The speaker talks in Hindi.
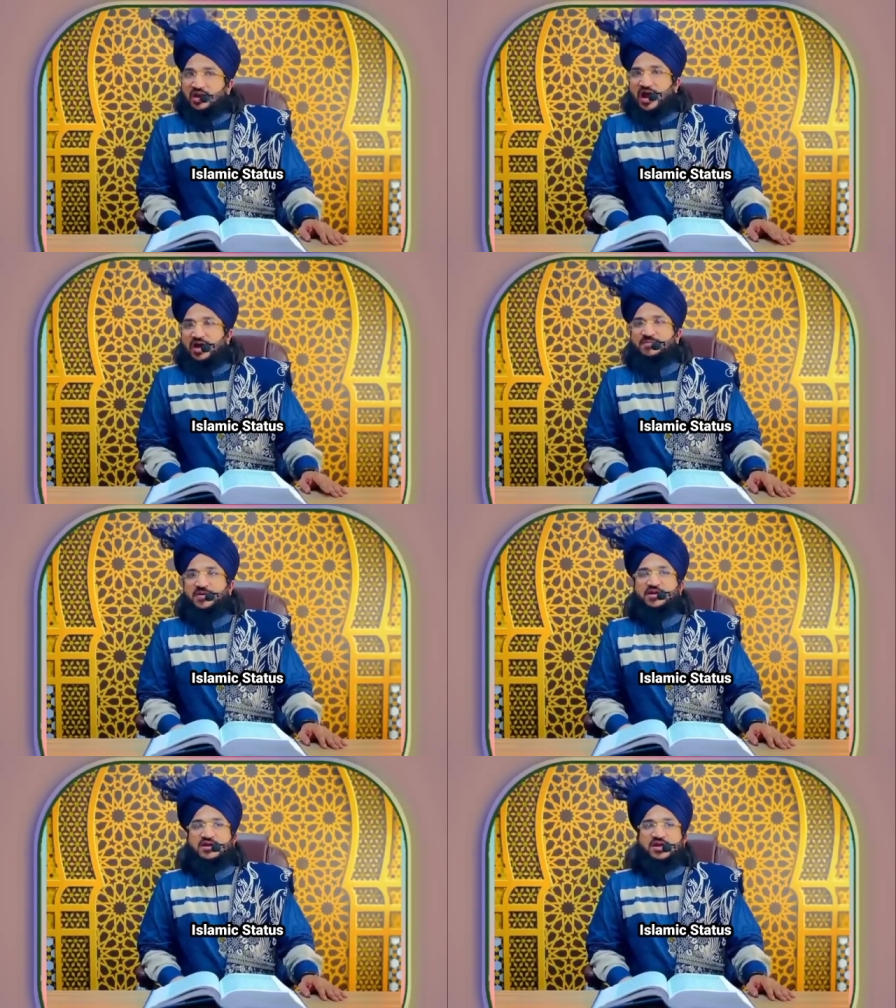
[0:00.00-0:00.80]
अल्लाह
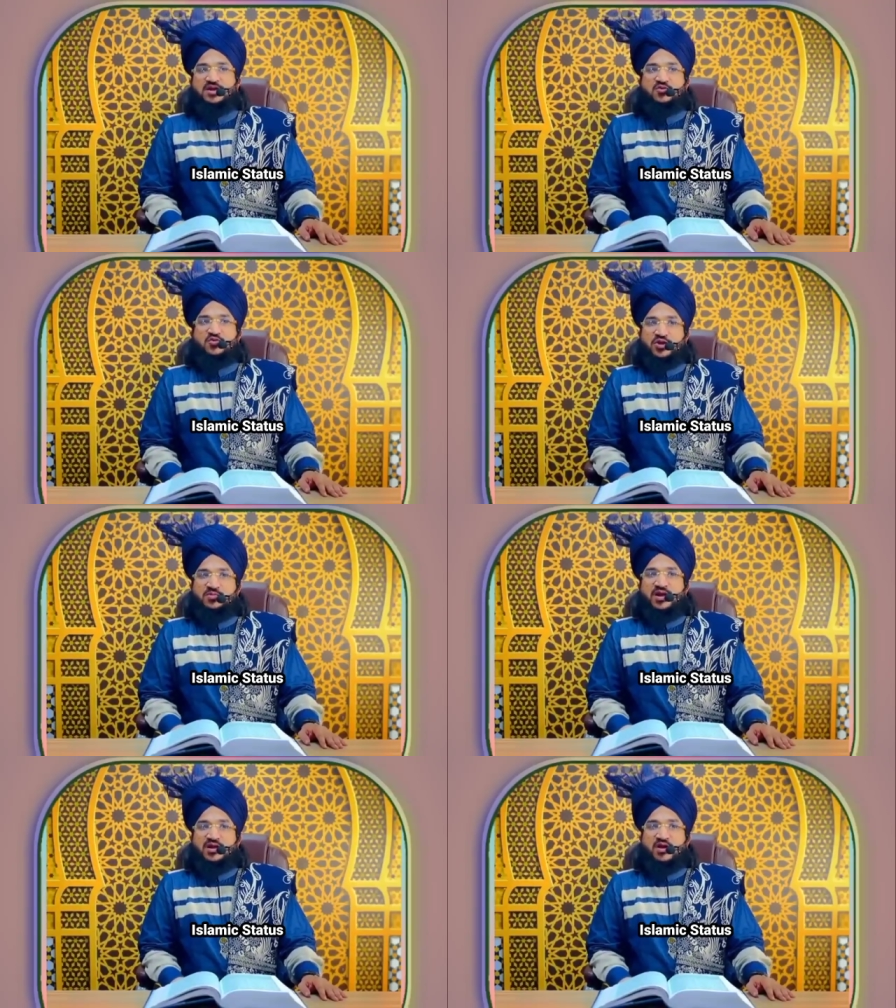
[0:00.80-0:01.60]
पर यकीन रखो
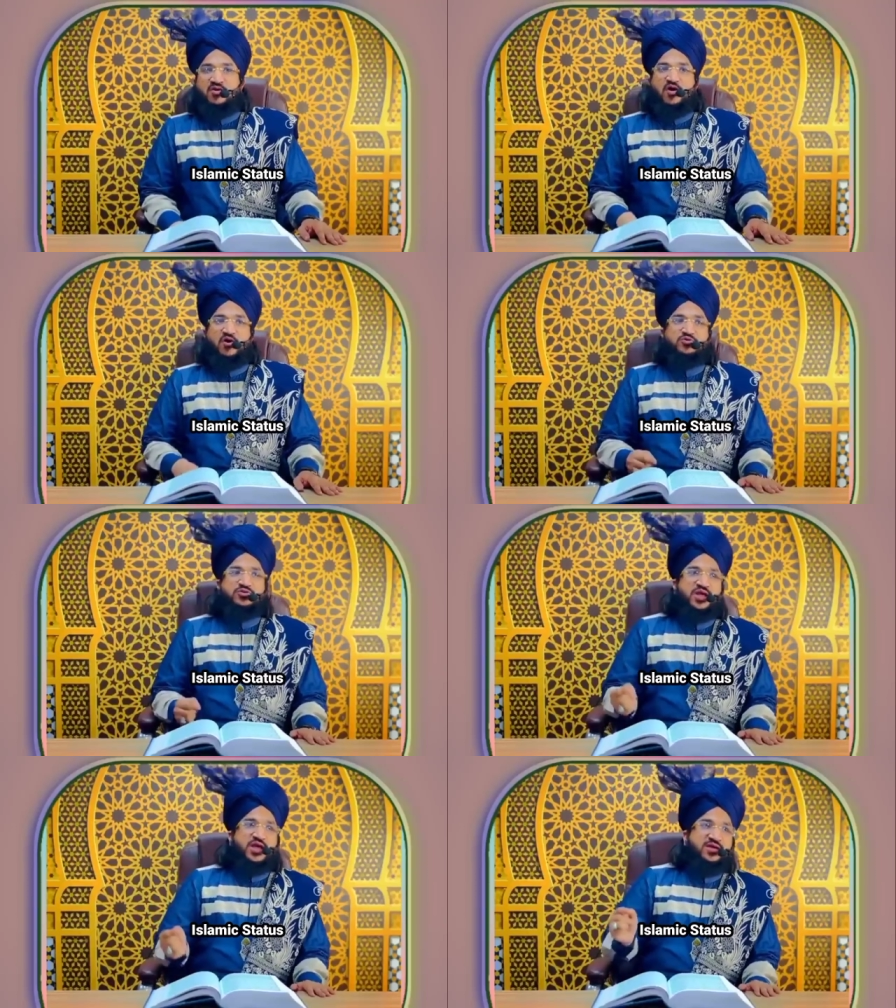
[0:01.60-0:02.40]
ईमान लाओ और
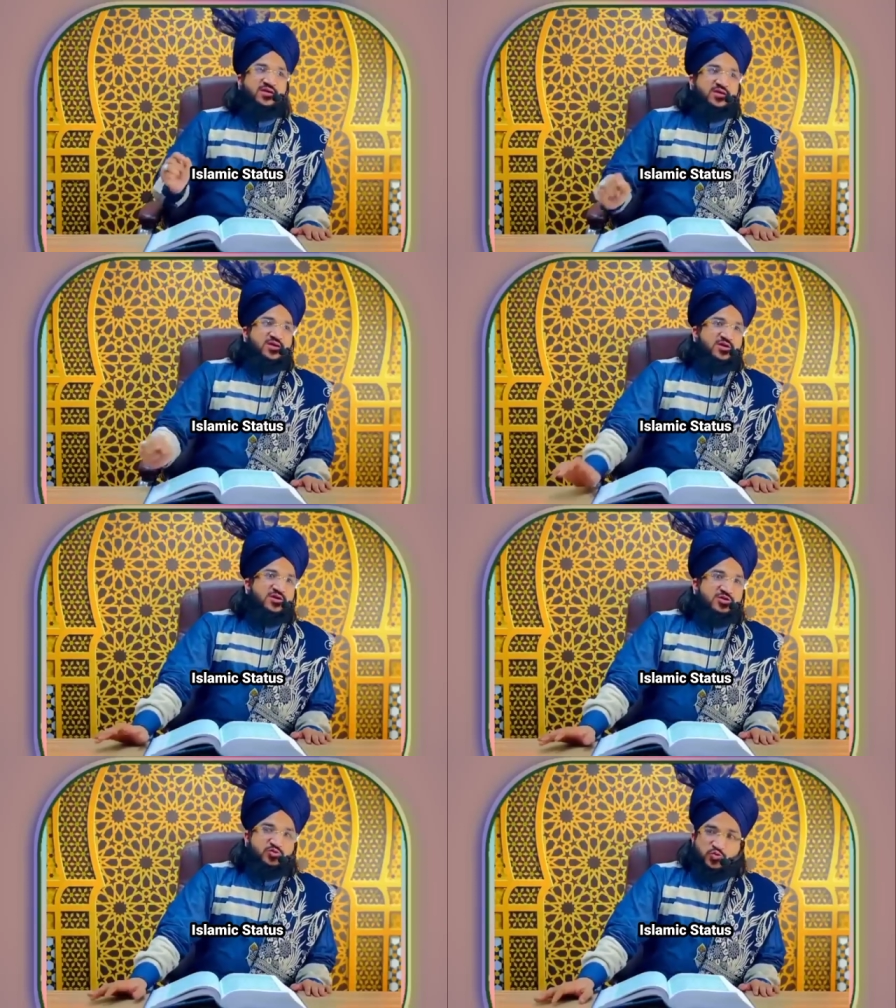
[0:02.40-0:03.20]
उसके
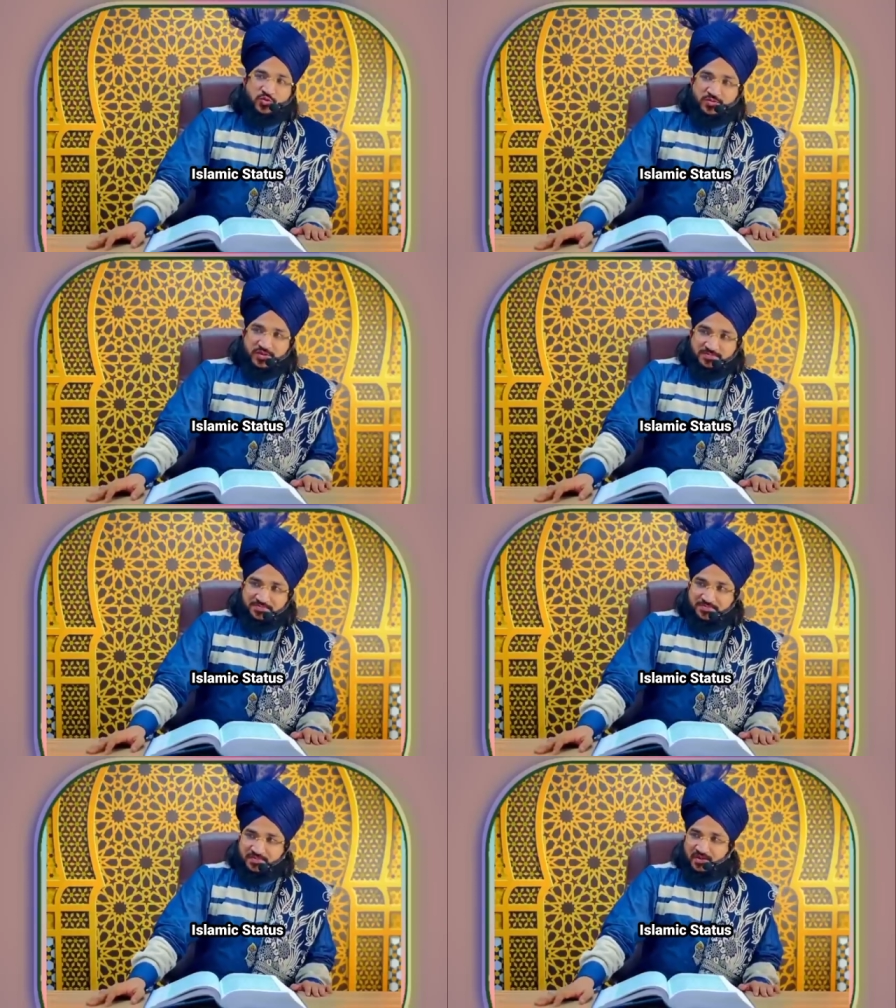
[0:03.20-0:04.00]
रसूल पर
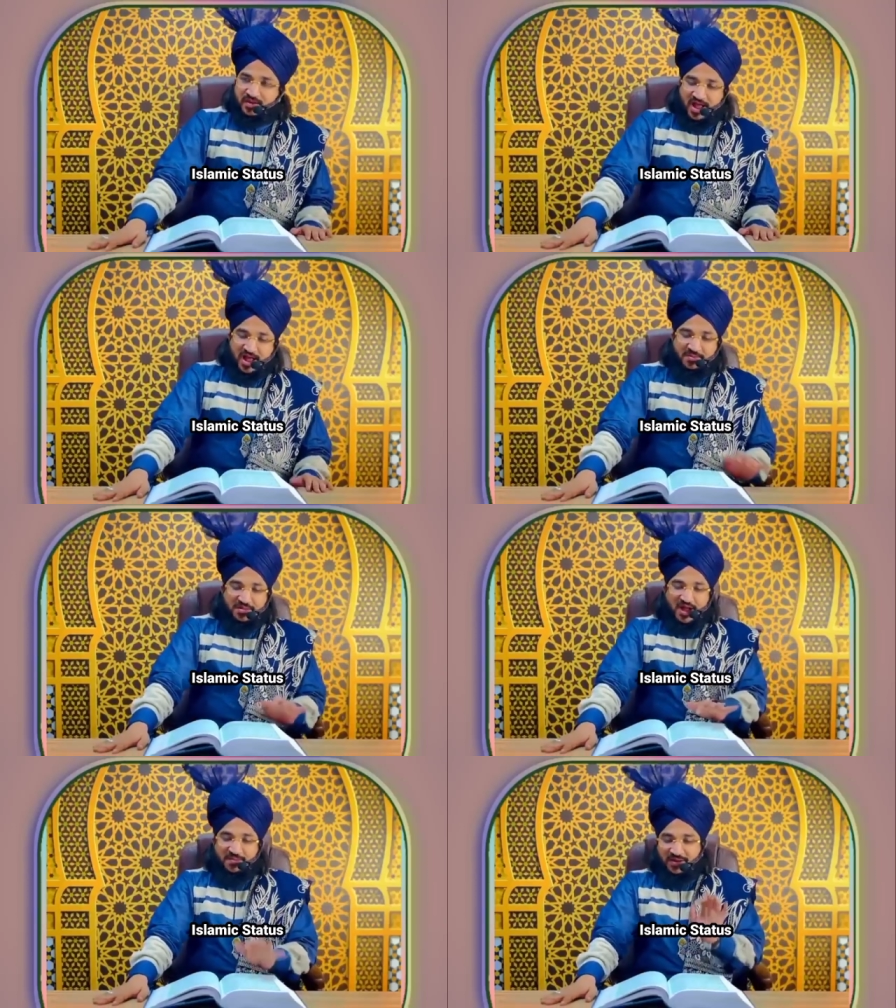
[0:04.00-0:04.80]
अब
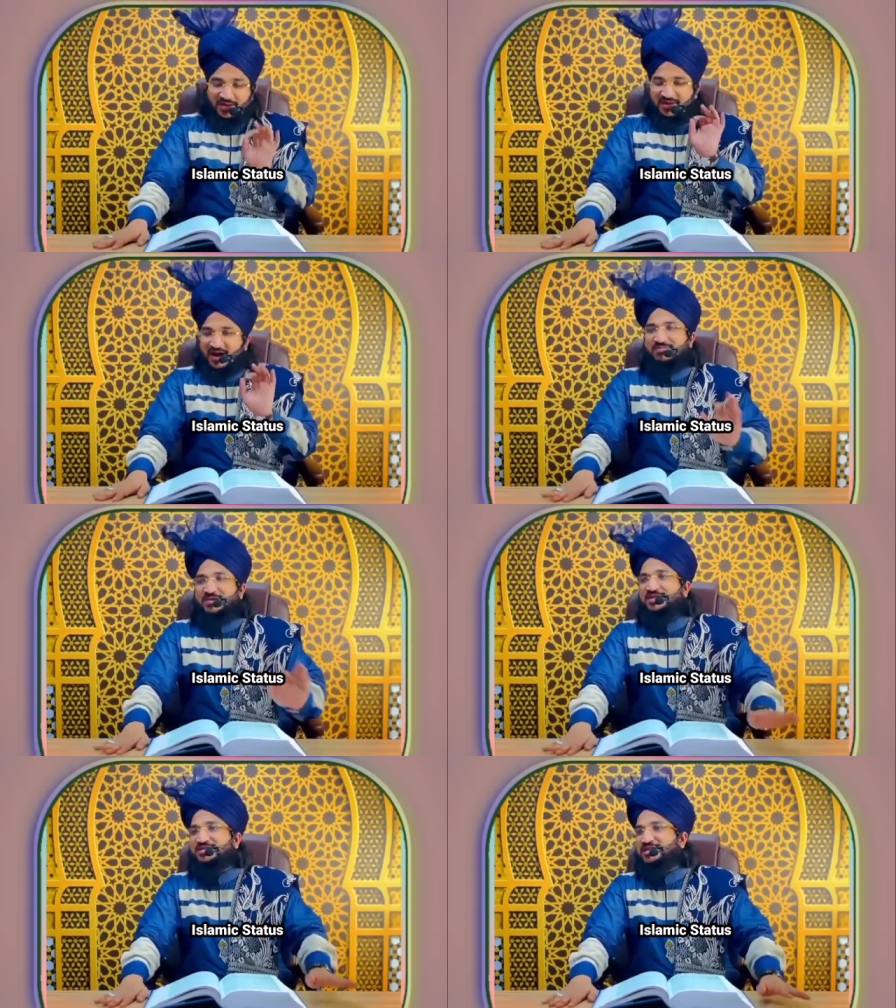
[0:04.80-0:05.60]
यहाँ पर एक
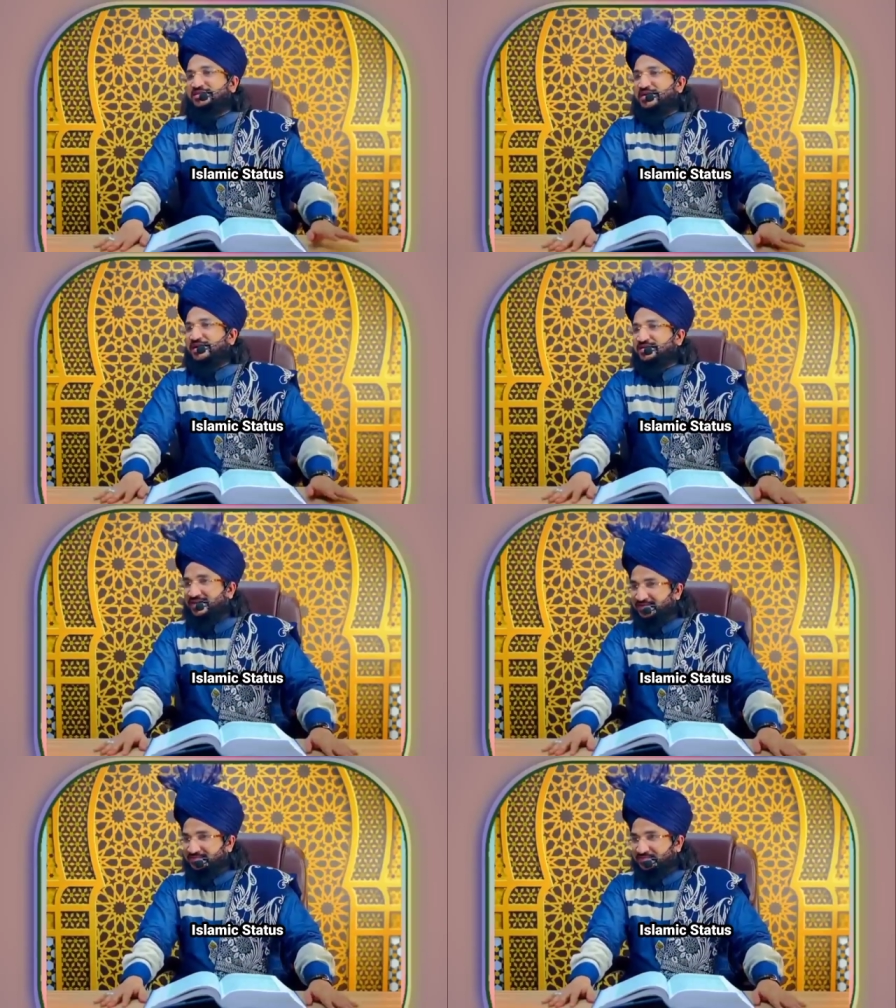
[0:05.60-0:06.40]
काबिल ज़िक्र बात
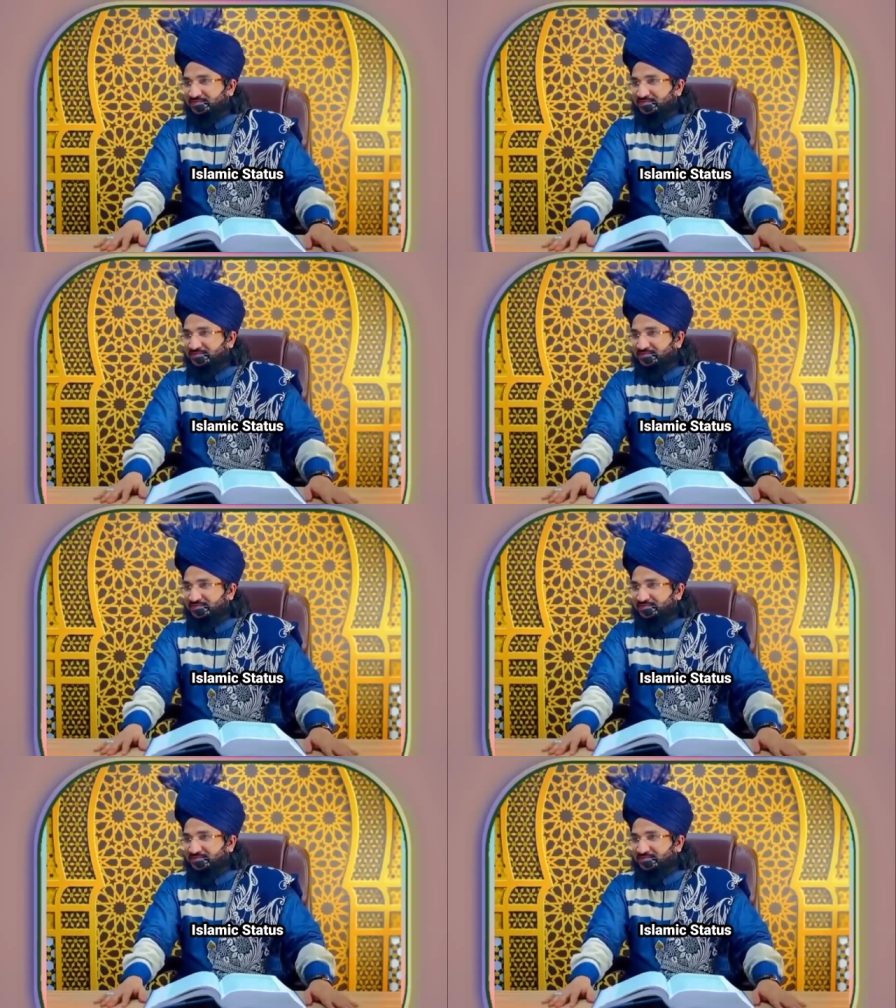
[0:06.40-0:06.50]
है